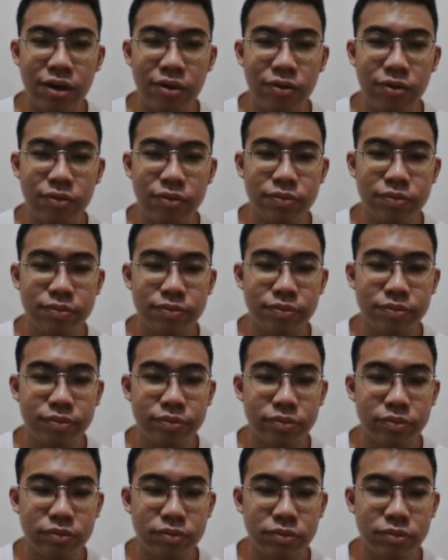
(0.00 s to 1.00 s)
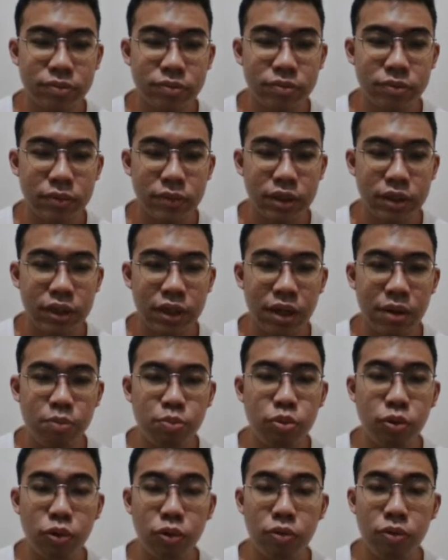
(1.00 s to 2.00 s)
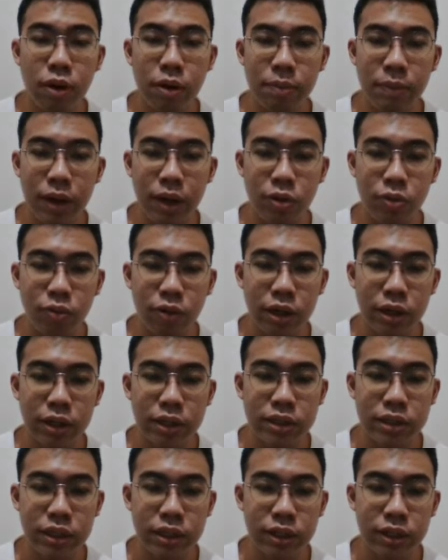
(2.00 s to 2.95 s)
oh, 60 wah malah kurang di sini